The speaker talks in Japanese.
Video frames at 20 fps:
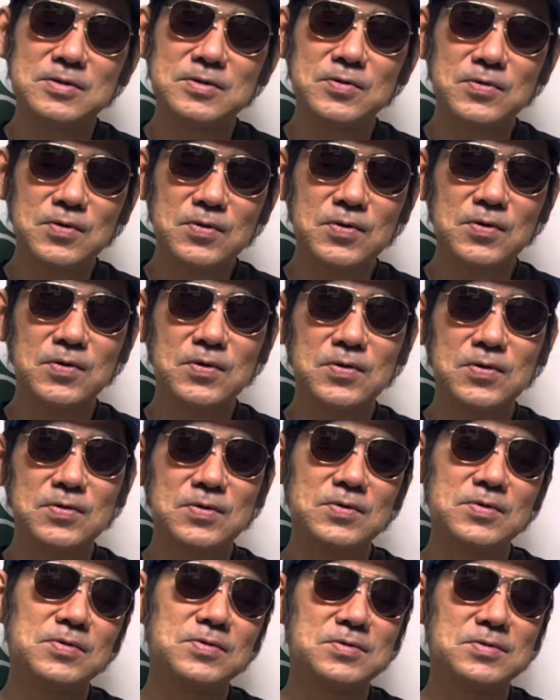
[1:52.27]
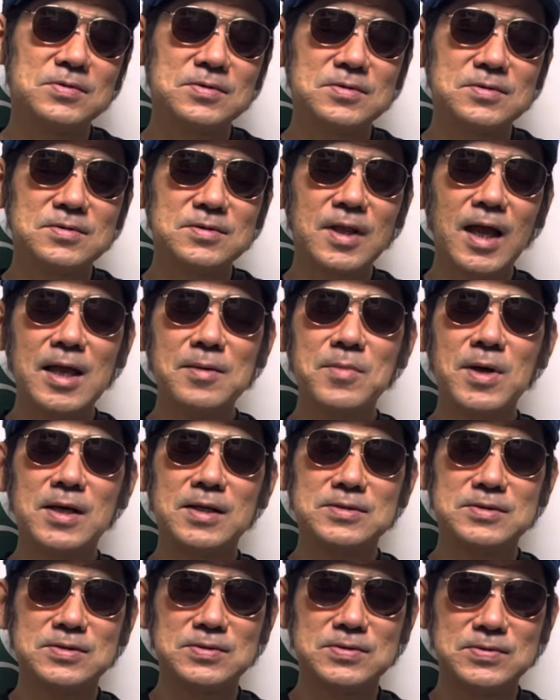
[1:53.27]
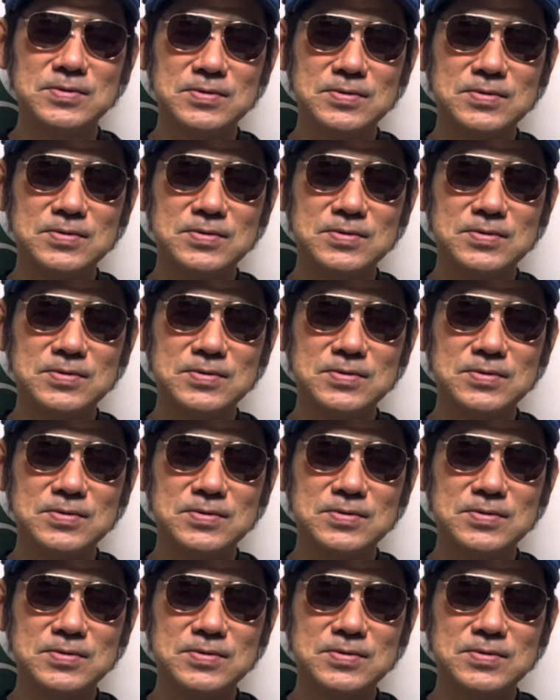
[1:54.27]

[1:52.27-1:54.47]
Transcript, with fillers: その、タイマーズ